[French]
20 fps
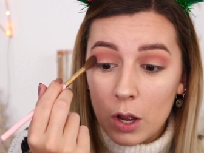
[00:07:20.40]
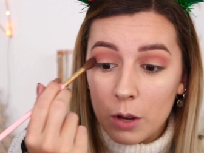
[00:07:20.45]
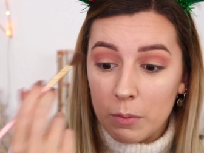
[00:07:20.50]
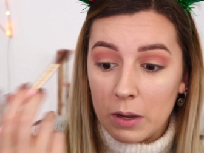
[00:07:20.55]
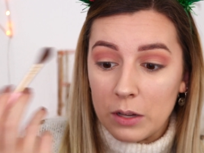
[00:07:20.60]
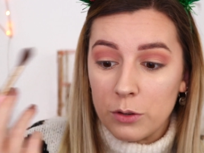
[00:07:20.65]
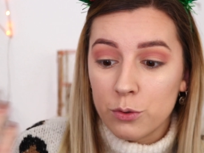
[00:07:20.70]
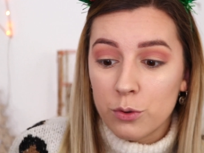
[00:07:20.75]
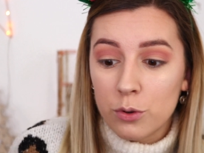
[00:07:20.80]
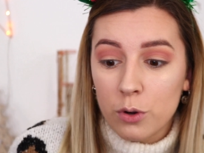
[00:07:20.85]

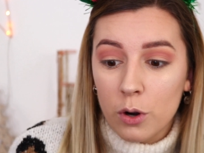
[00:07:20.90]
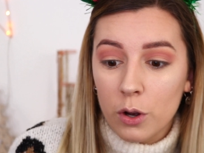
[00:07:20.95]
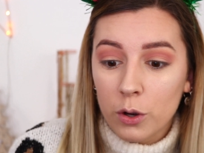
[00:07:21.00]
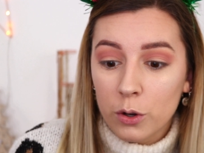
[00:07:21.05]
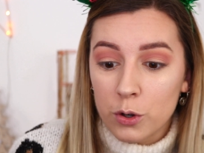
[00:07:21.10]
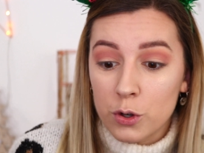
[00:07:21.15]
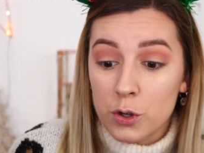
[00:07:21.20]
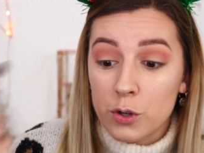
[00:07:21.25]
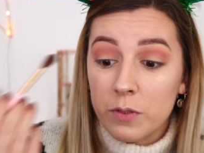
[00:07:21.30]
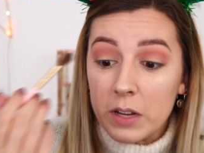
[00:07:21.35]
euh, de couleur
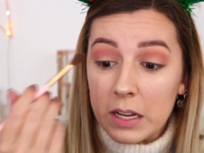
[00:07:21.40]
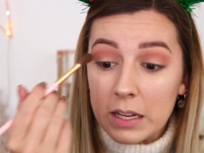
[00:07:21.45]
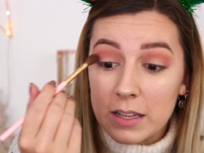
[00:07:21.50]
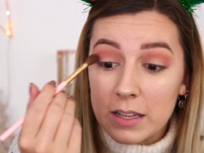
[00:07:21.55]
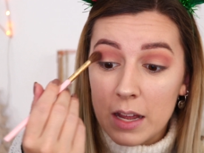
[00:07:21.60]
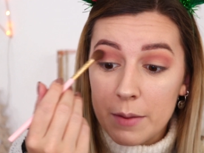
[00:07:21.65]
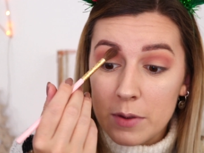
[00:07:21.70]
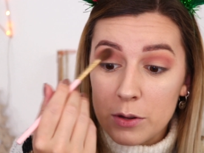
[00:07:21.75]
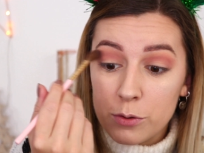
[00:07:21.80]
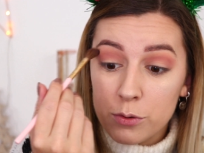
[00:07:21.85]
que je vais
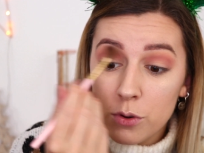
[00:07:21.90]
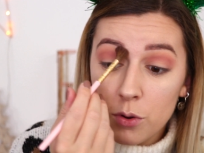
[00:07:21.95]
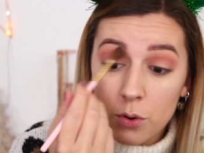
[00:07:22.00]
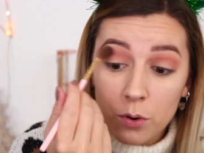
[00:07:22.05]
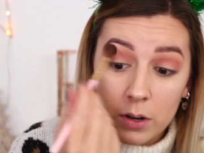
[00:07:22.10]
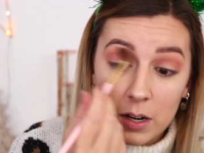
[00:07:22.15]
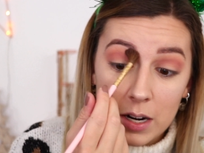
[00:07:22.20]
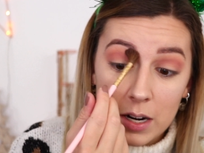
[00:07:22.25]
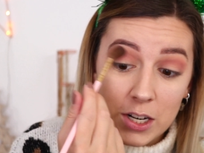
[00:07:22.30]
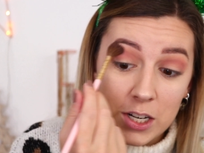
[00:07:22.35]
d'habitude.
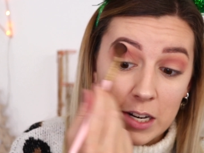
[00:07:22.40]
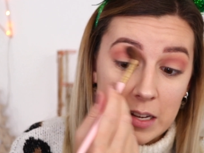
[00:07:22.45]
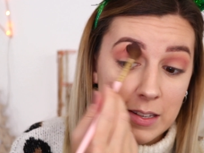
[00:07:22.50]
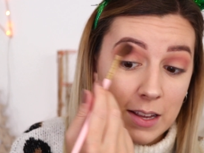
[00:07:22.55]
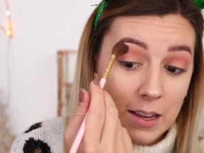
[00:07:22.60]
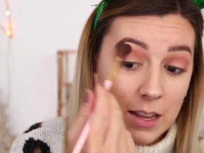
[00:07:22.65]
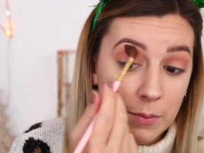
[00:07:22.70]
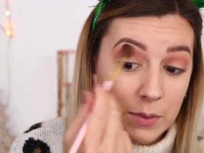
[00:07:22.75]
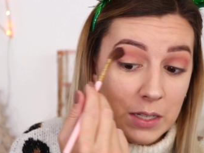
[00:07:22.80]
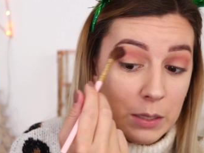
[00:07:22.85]
Donc là
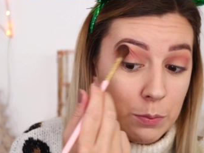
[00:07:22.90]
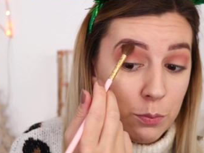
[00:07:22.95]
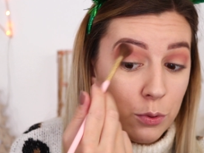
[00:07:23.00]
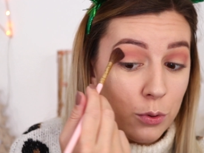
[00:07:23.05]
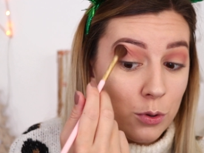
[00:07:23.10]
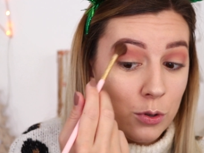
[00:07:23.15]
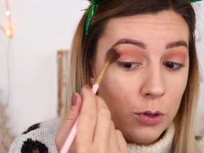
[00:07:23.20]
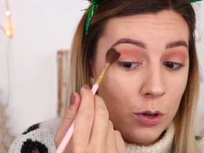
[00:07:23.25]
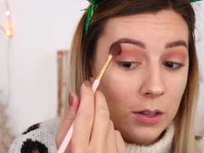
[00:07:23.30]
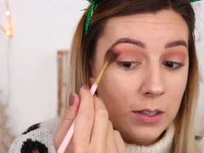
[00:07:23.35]
j'essaye un petit
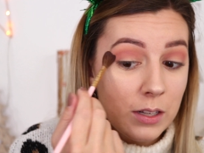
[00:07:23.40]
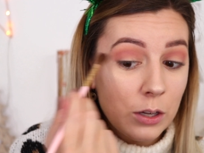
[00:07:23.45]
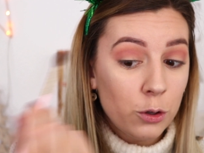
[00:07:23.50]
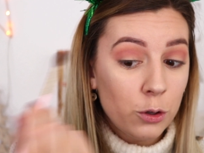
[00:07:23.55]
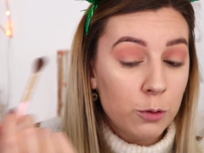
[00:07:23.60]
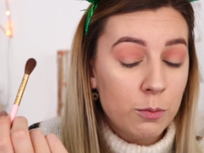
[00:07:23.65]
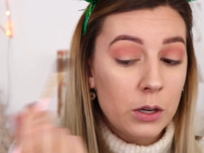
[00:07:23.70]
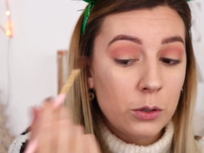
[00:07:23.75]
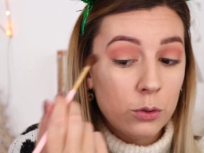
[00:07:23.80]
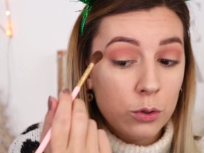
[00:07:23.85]
peu de sortir
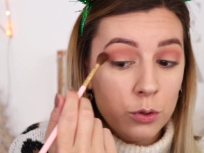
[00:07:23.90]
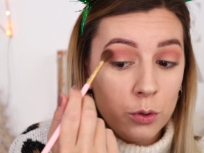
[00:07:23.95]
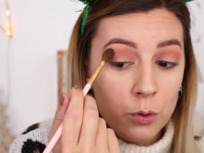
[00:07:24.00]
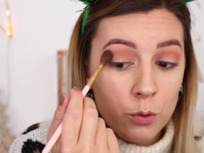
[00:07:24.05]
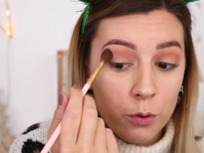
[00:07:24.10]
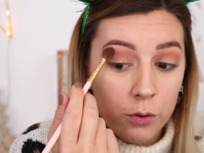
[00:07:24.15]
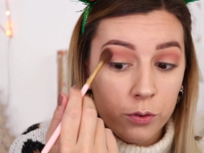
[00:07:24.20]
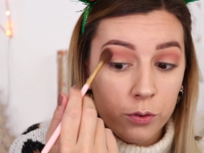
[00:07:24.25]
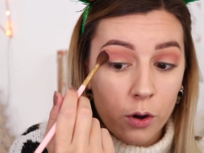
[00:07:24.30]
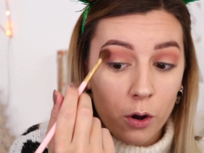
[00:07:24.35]
de ma zone de
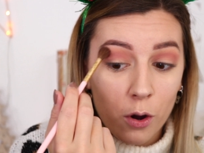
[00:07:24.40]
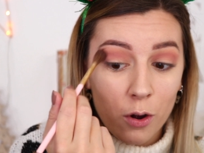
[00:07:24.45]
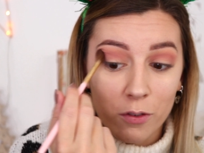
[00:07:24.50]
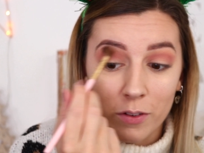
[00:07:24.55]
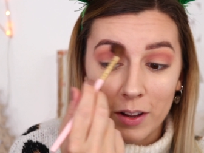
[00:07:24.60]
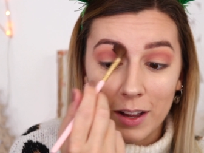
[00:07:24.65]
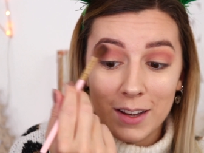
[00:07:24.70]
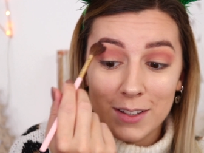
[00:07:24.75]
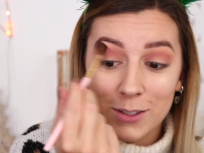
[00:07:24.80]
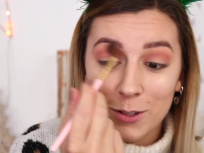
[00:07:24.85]
confort. On
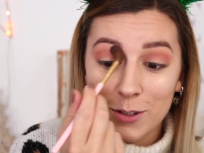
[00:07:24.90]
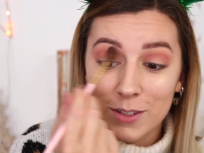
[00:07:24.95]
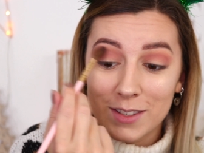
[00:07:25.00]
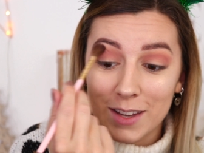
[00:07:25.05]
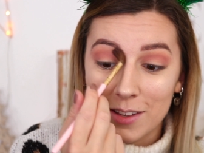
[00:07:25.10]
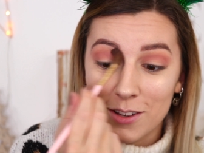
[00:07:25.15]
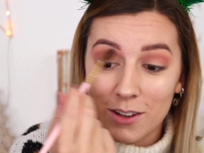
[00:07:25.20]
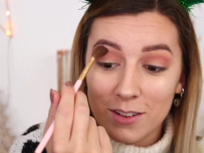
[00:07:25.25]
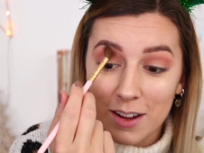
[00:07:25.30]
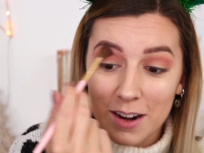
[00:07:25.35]
verra ce que
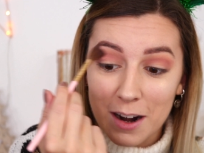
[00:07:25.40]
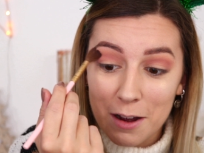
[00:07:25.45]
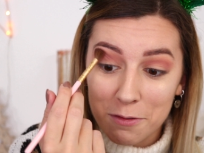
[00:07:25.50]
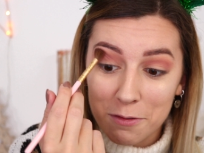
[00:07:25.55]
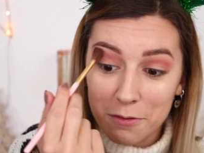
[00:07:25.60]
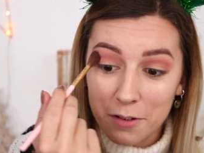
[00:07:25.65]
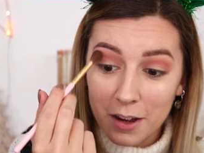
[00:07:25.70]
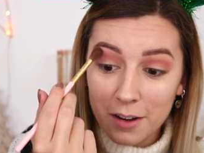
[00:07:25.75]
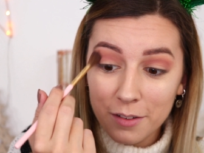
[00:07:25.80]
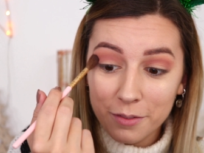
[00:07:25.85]
ça donne à la
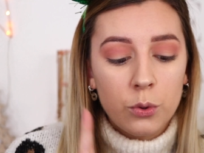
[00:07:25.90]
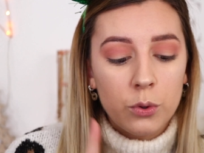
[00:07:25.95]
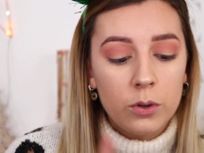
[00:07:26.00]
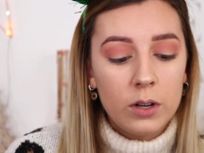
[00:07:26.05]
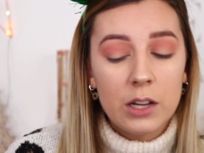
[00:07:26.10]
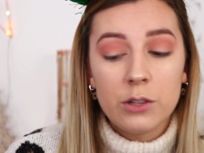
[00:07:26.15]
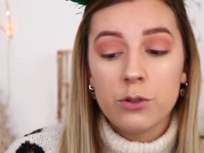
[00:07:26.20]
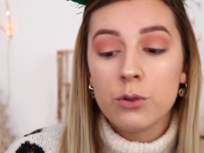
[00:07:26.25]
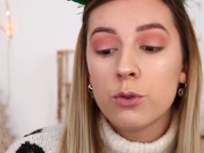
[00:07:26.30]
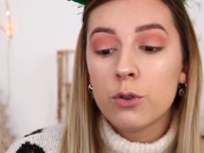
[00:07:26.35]
fin. Donc
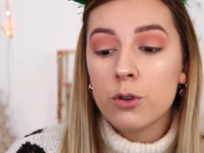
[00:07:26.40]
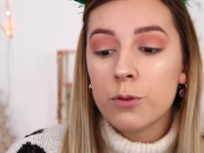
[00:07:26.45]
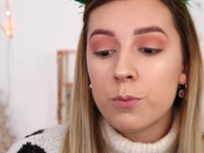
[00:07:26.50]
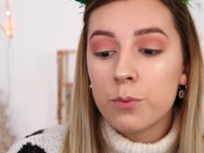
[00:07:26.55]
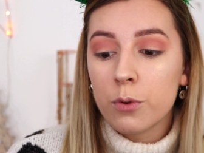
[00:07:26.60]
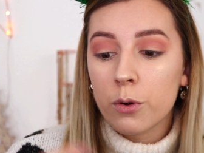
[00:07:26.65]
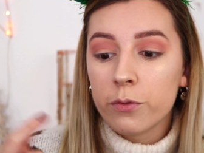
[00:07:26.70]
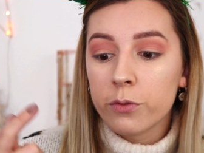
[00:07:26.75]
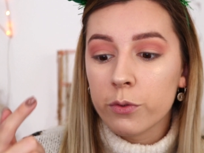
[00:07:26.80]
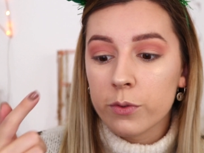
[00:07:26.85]
là du coup
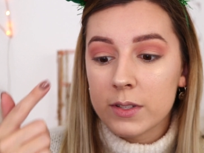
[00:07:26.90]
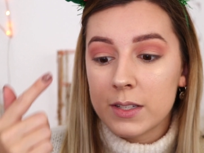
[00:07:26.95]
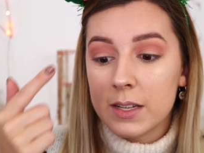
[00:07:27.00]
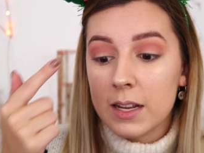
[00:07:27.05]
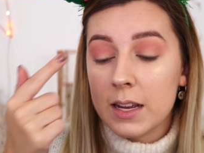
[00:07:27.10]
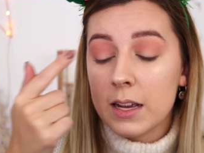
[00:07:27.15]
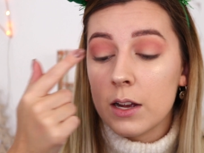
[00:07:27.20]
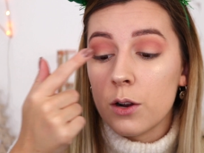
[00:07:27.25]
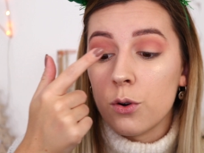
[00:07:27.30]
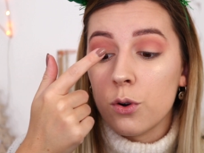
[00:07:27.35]
pour
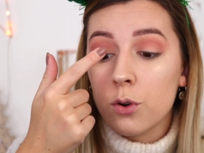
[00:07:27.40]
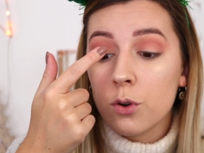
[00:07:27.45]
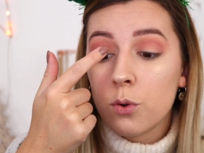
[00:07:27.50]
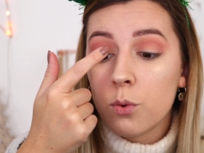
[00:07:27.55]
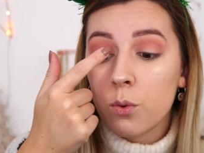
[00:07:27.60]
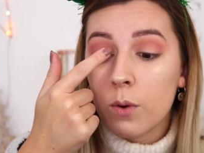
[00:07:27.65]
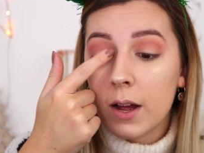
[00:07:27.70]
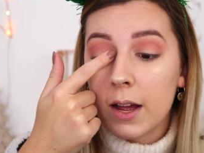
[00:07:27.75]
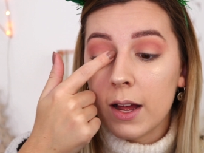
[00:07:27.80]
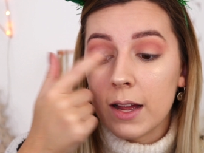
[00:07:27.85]
foncer le
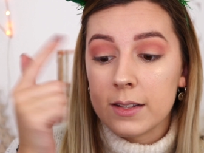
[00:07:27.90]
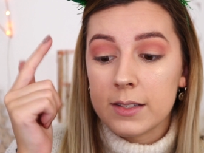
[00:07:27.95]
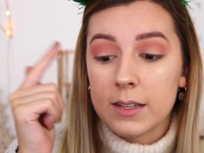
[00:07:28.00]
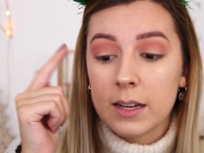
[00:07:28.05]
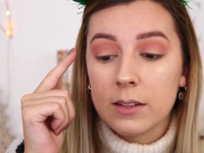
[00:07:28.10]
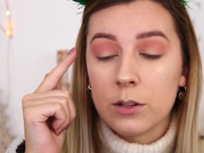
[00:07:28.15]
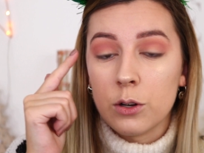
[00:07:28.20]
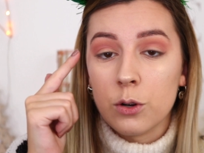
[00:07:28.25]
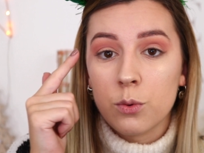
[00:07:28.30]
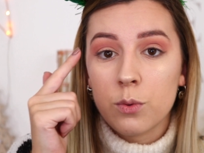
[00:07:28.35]
coin
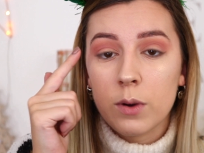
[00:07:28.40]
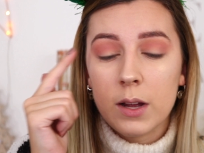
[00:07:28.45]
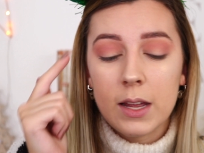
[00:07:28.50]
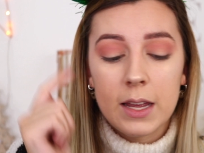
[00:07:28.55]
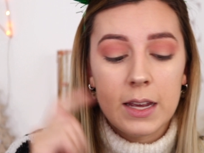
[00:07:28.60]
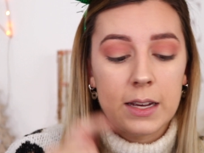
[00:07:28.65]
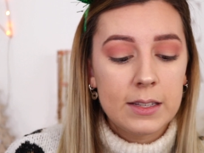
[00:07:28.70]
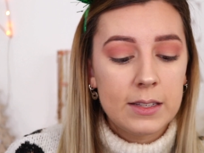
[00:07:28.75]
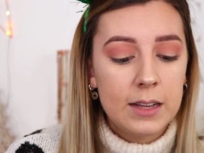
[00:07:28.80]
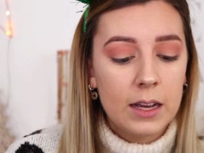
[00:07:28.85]
interne et le coin
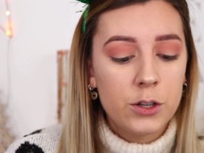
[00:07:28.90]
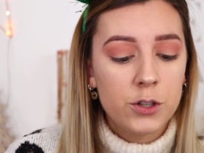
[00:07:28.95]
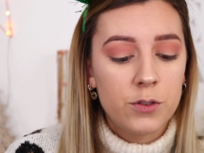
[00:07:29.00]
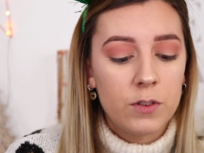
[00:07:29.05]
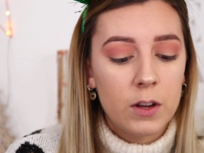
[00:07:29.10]
externe je